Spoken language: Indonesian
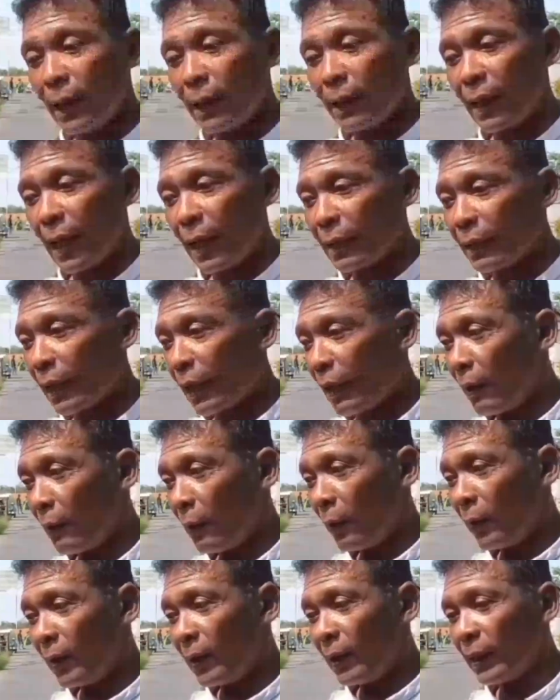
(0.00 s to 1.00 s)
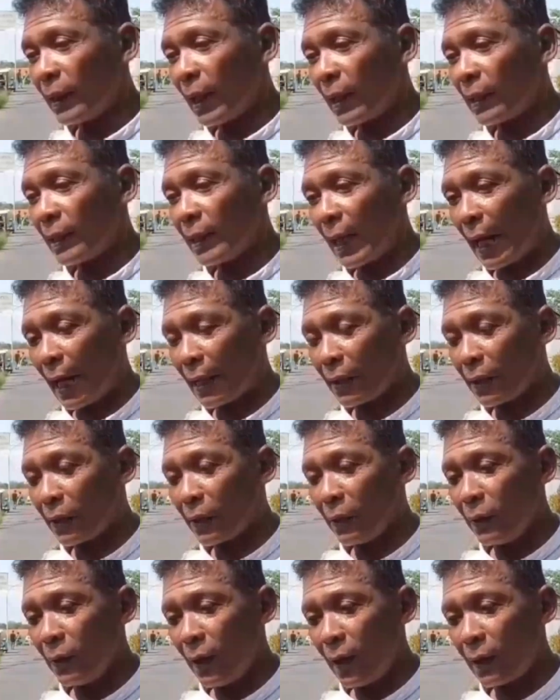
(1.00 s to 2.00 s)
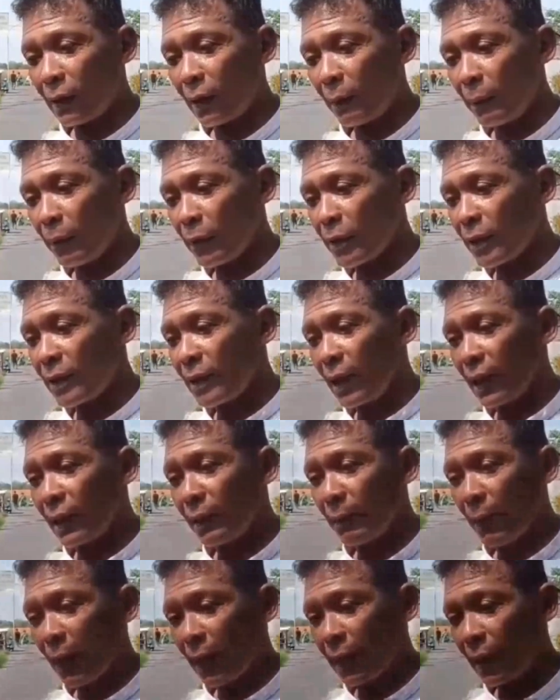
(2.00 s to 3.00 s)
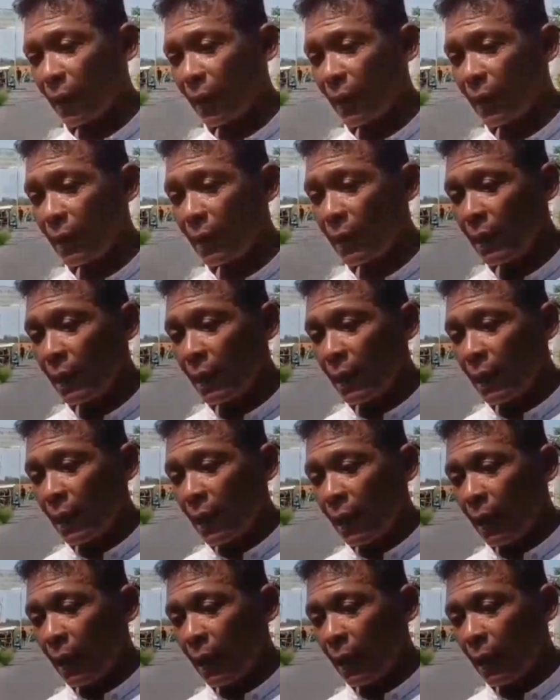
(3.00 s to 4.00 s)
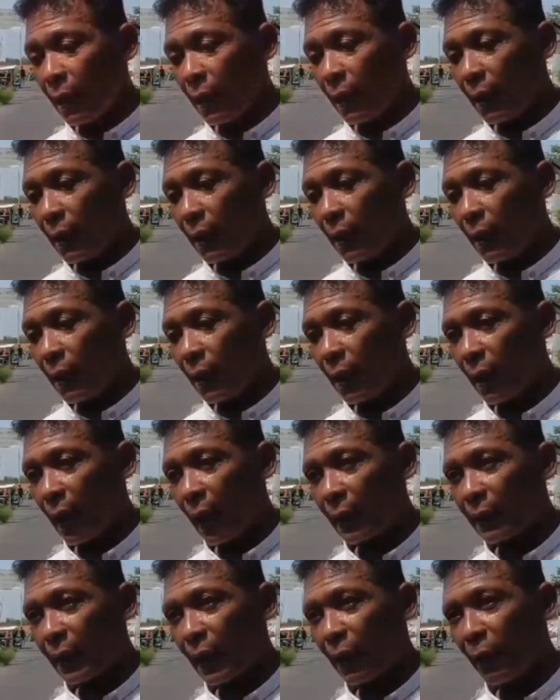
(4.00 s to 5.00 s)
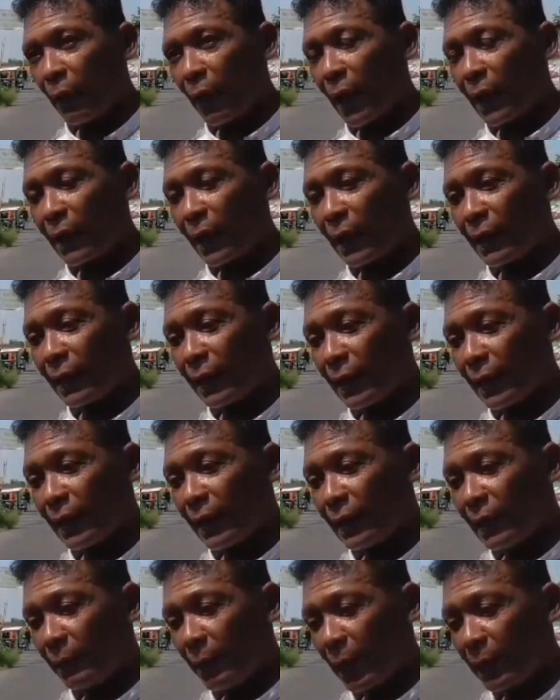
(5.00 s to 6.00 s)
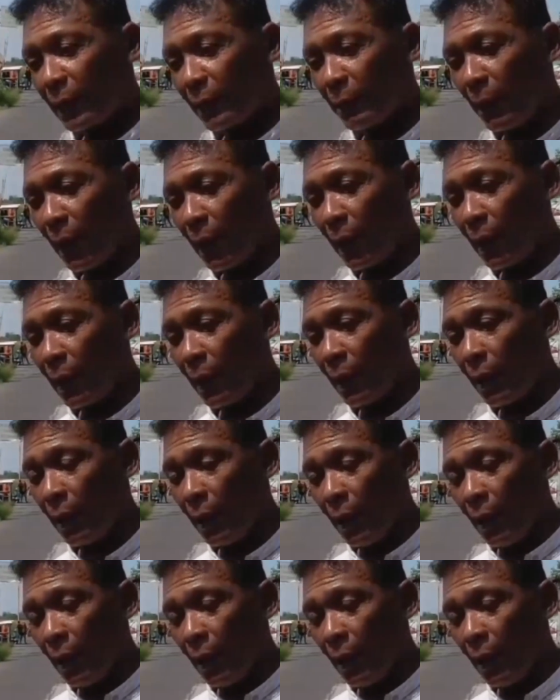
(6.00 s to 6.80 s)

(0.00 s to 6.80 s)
Dia nggak tahu ini tadi ngantuk atau posisinya gimana, Eh, nggak uh, tengok kanan kiri tiba-tiba